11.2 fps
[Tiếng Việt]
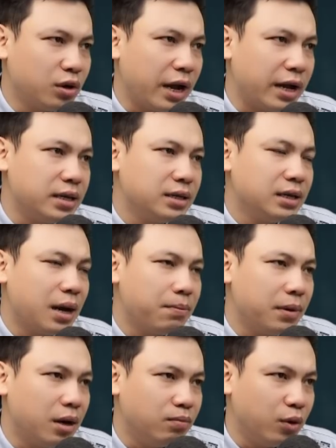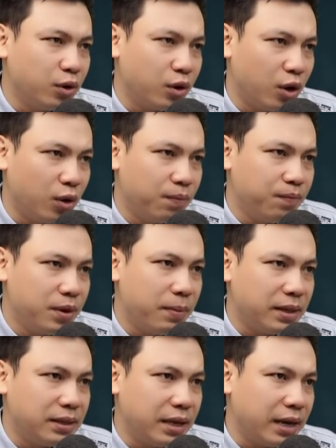Bà Mai há mồm không hiểu.
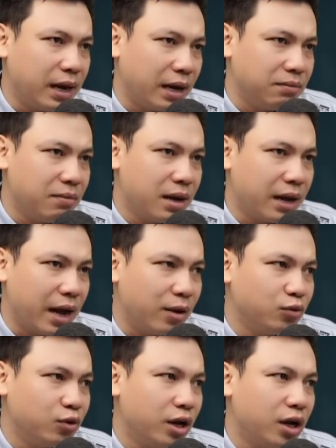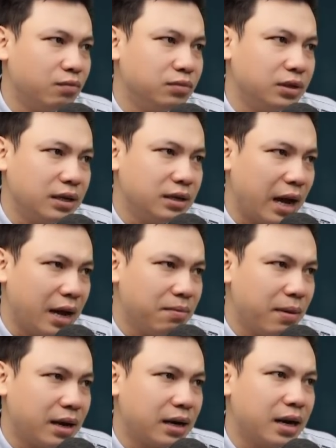Nếu cái thai đã chết thì gắp ra chứ
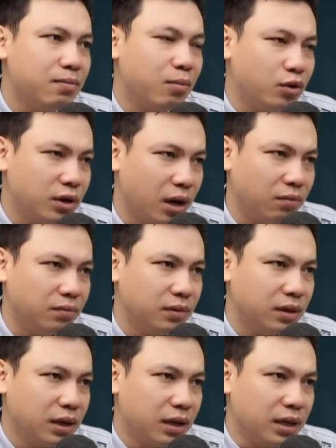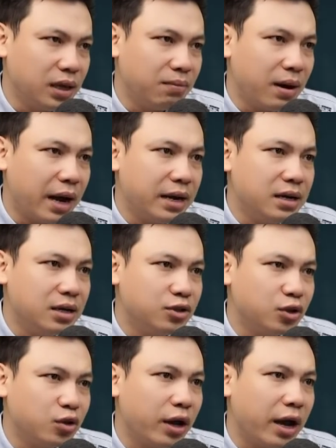sao lại cho uống thuốc. Nếu mà thiếu đồ dùng
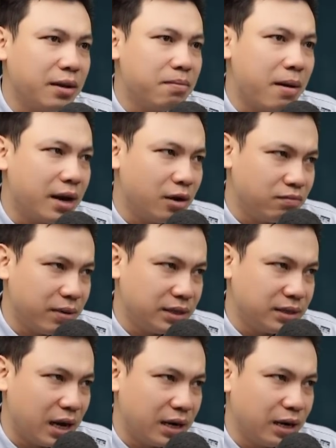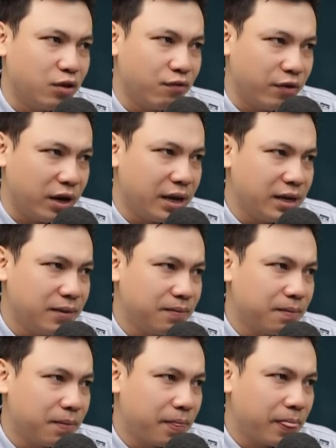thì phải bảo người ta đi nhà thương.
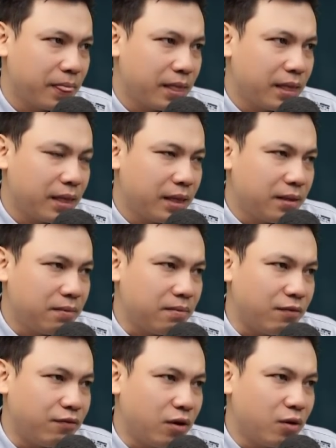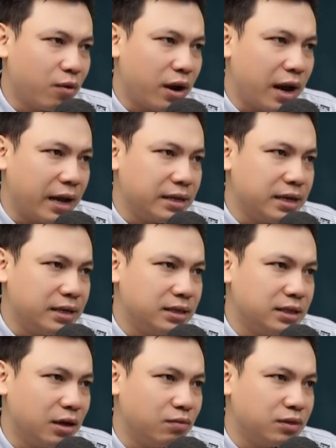Thôi nó lại lấy thuốc lăng nhăng rồi nó lòe bà
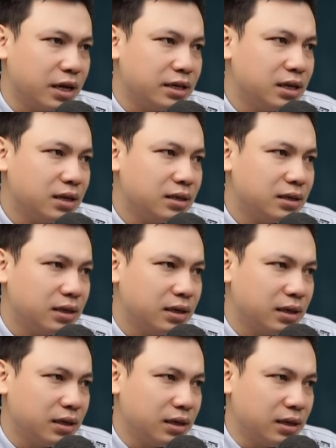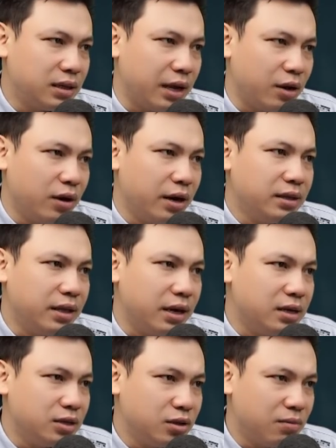rồi. Chúng cháu quê mùa có biết
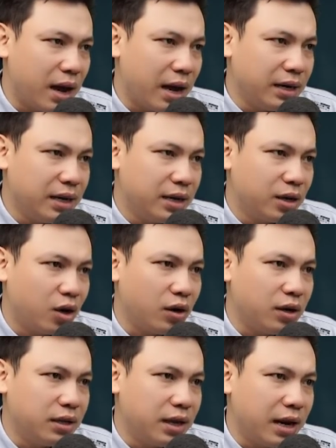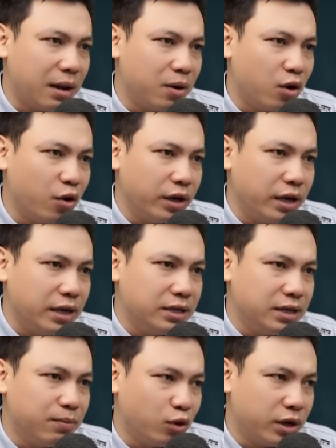gì đâu. Thế nó bảo uống được thì cứ
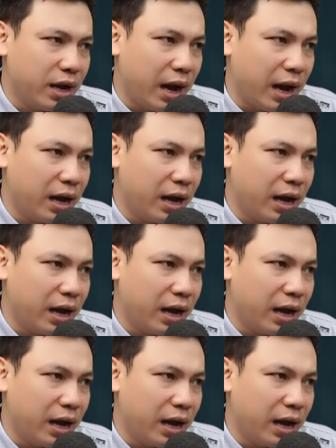uống thôi.